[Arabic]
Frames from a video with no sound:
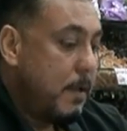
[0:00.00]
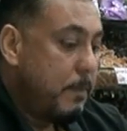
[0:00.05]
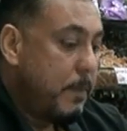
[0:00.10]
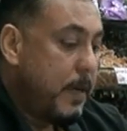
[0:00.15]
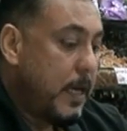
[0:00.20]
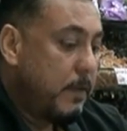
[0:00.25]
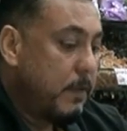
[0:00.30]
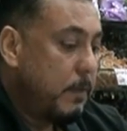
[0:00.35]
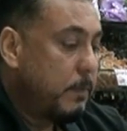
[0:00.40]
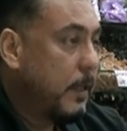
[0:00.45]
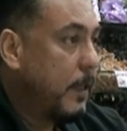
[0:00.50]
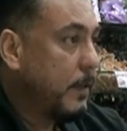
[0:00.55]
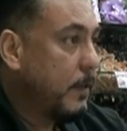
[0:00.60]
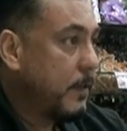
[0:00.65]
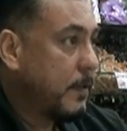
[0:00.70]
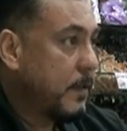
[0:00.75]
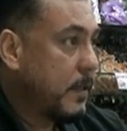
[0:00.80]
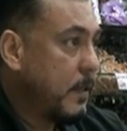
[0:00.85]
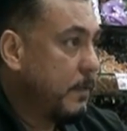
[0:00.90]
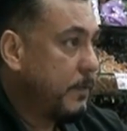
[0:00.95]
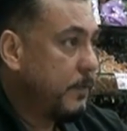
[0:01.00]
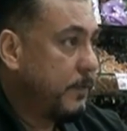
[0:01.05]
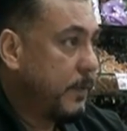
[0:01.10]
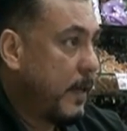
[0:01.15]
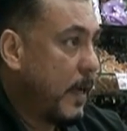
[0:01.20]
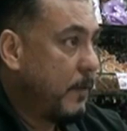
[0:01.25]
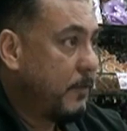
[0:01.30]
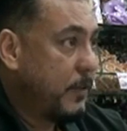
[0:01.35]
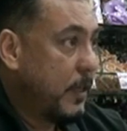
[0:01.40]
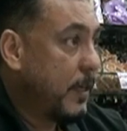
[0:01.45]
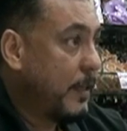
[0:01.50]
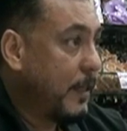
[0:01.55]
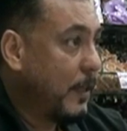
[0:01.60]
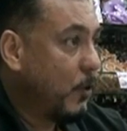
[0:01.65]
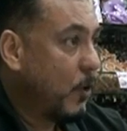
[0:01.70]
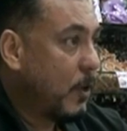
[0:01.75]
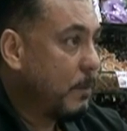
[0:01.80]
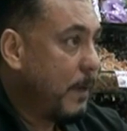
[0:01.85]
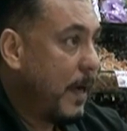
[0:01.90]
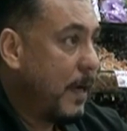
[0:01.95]
بيجي في بدايات الصيف يعني في شهر
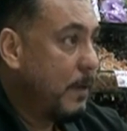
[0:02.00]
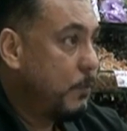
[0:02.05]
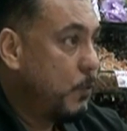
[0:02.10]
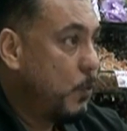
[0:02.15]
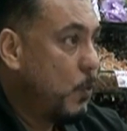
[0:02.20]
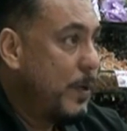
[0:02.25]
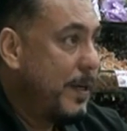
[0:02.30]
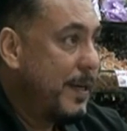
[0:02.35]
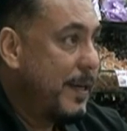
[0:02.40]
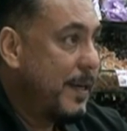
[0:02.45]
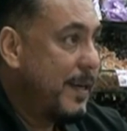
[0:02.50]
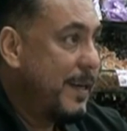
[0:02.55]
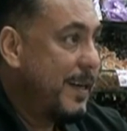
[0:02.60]
3 و4 الفول